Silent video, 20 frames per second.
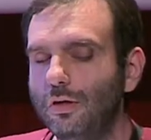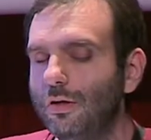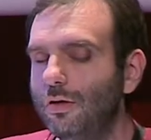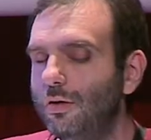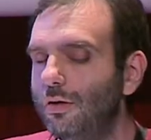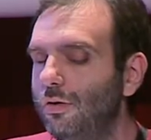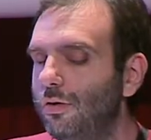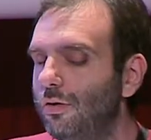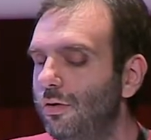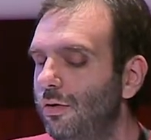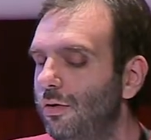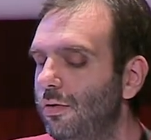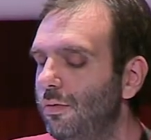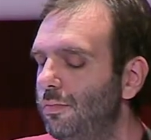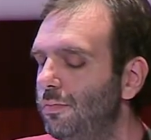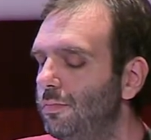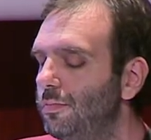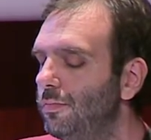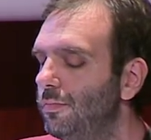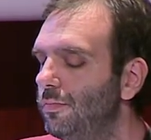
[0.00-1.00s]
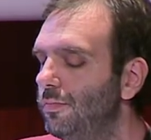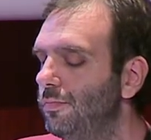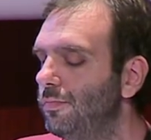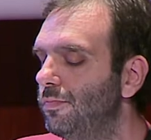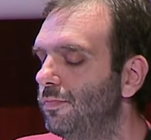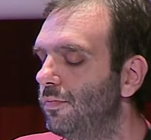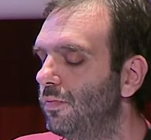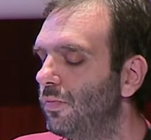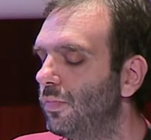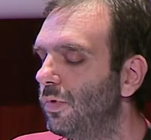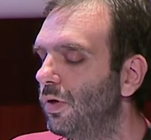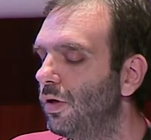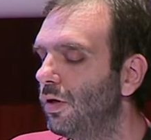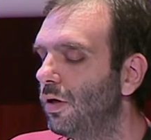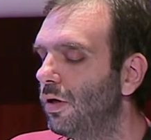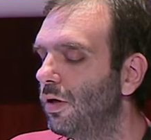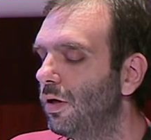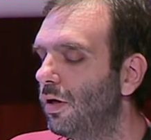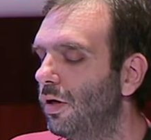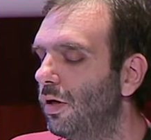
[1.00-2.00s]
Euh,
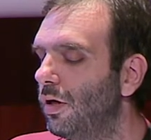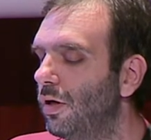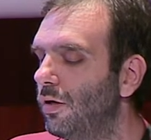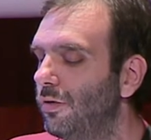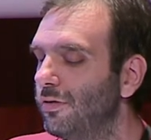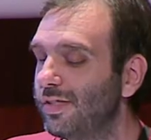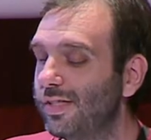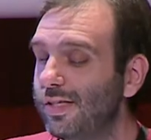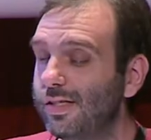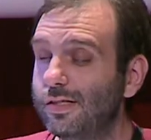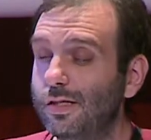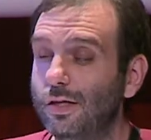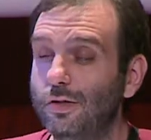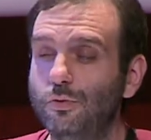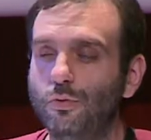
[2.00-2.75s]
c'est ça.